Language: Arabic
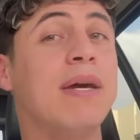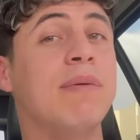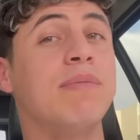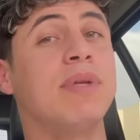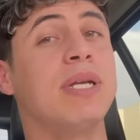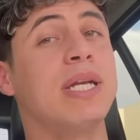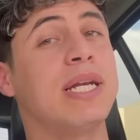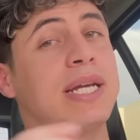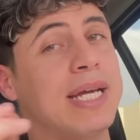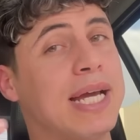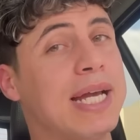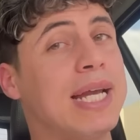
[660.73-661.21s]
من
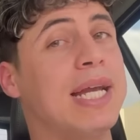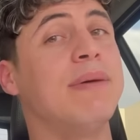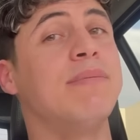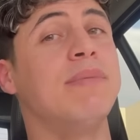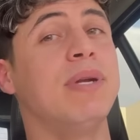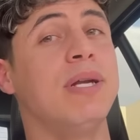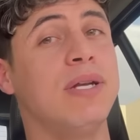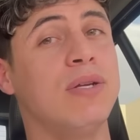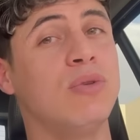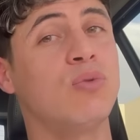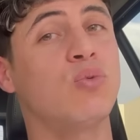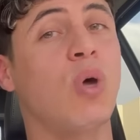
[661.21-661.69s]
الكلام
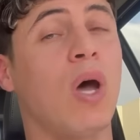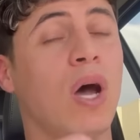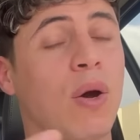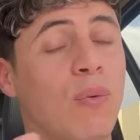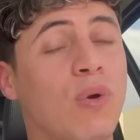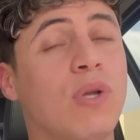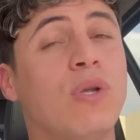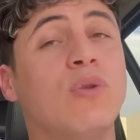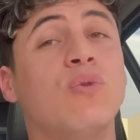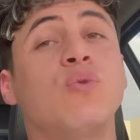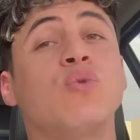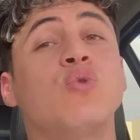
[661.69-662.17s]
اللي انتوا
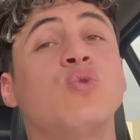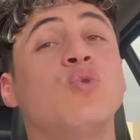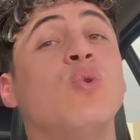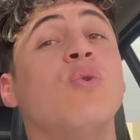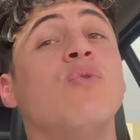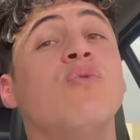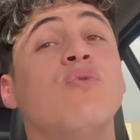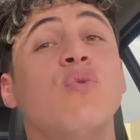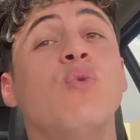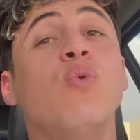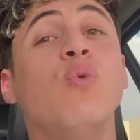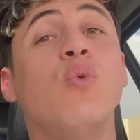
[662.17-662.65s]
حاولتوا
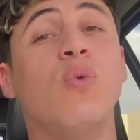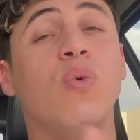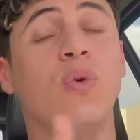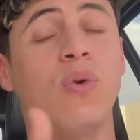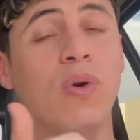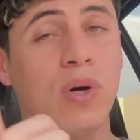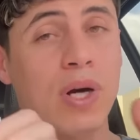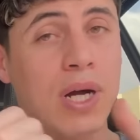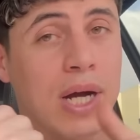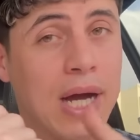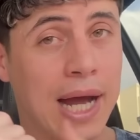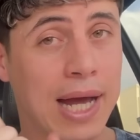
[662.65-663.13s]
تشوفوه
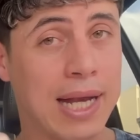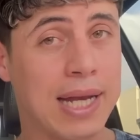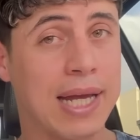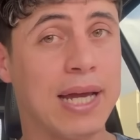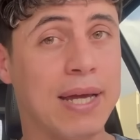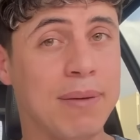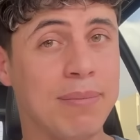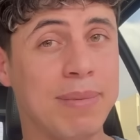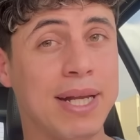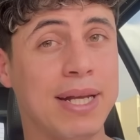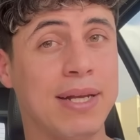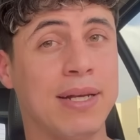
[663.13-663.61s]
على
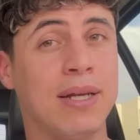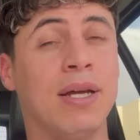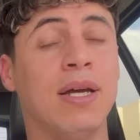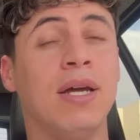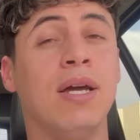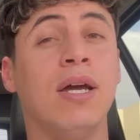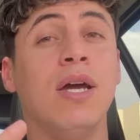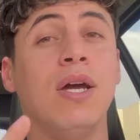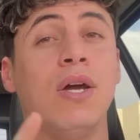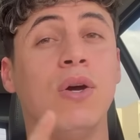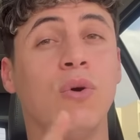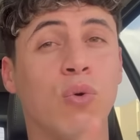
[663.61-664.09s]
امل
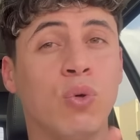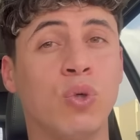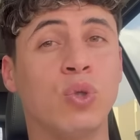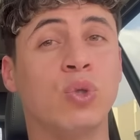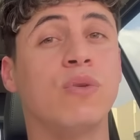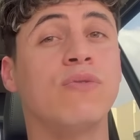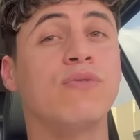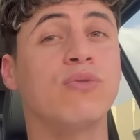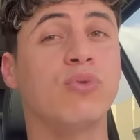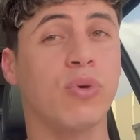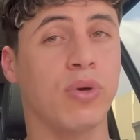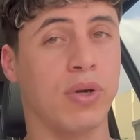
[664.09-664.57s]

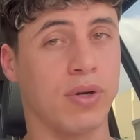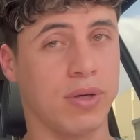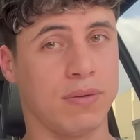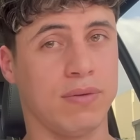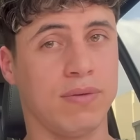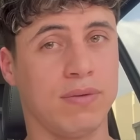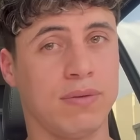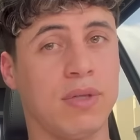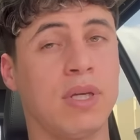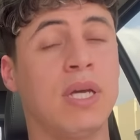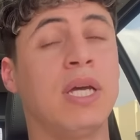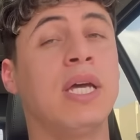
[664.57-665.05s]
وشفتوا
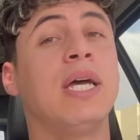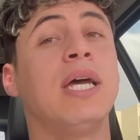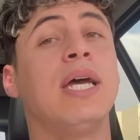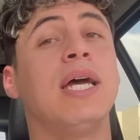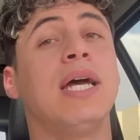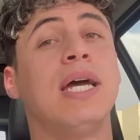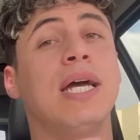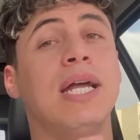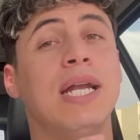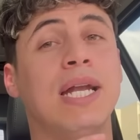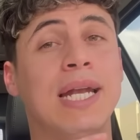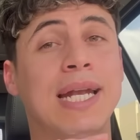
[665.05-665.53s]
الرد
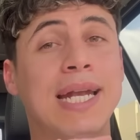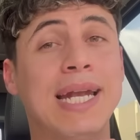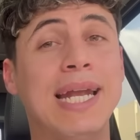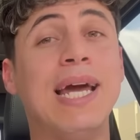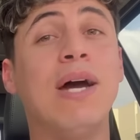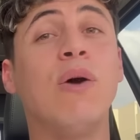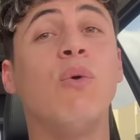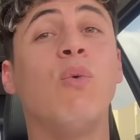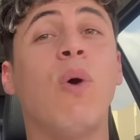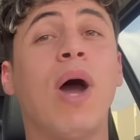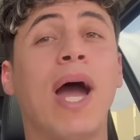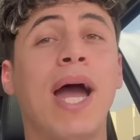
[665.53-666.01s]

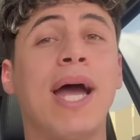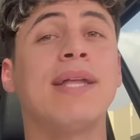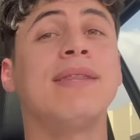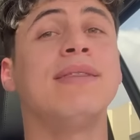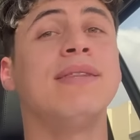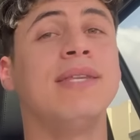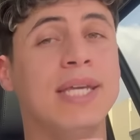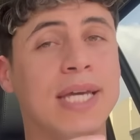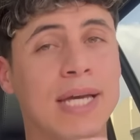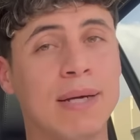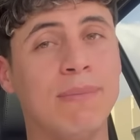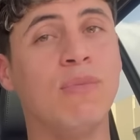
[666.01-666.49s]
لو
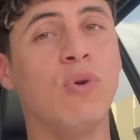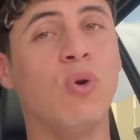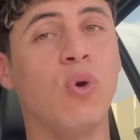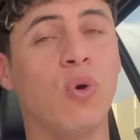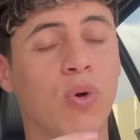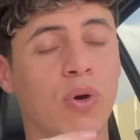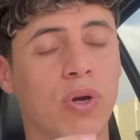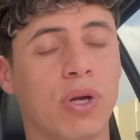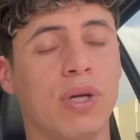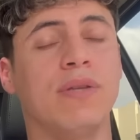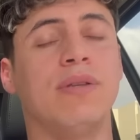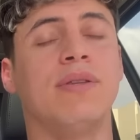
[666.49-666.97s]
حد
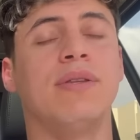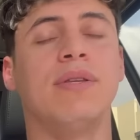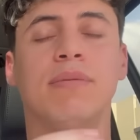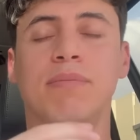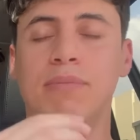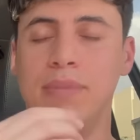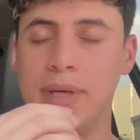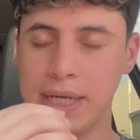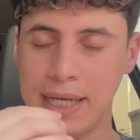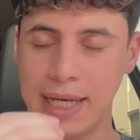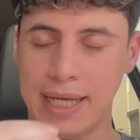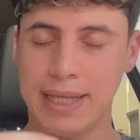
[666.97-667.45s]
يملك رد
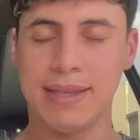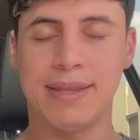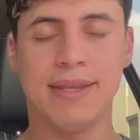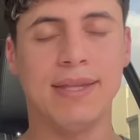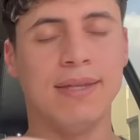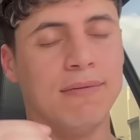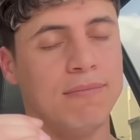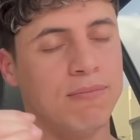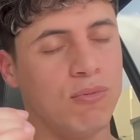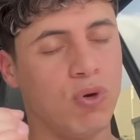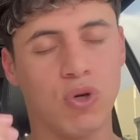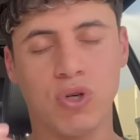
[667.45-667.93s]

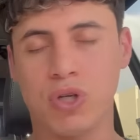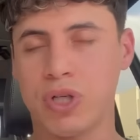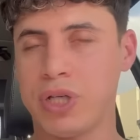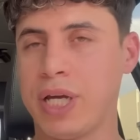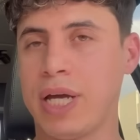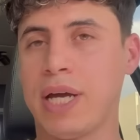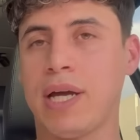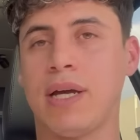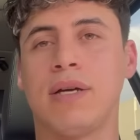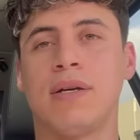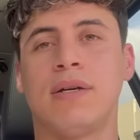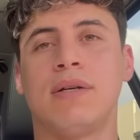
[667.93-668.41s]
بجد
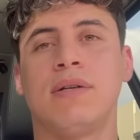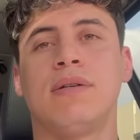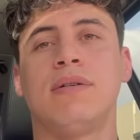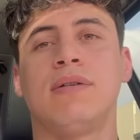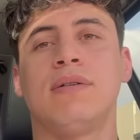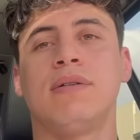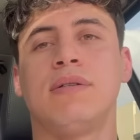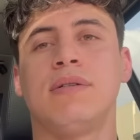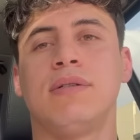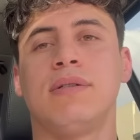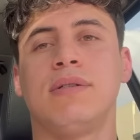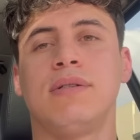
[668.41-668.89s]
مقنع
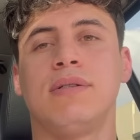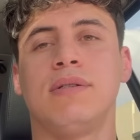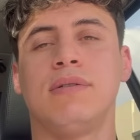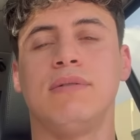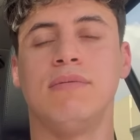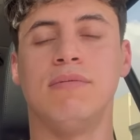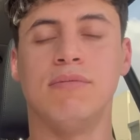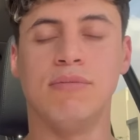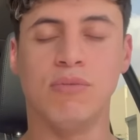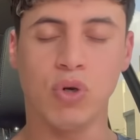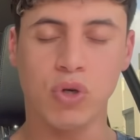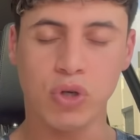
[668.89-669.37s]

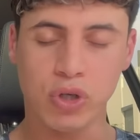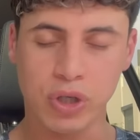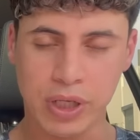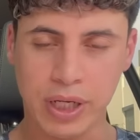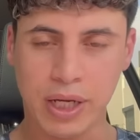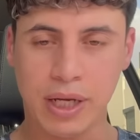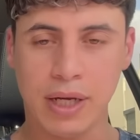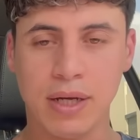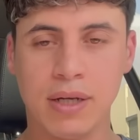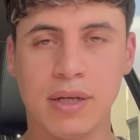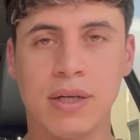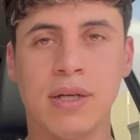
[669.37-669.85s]

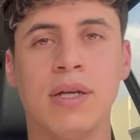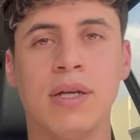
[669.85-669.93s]
مقنع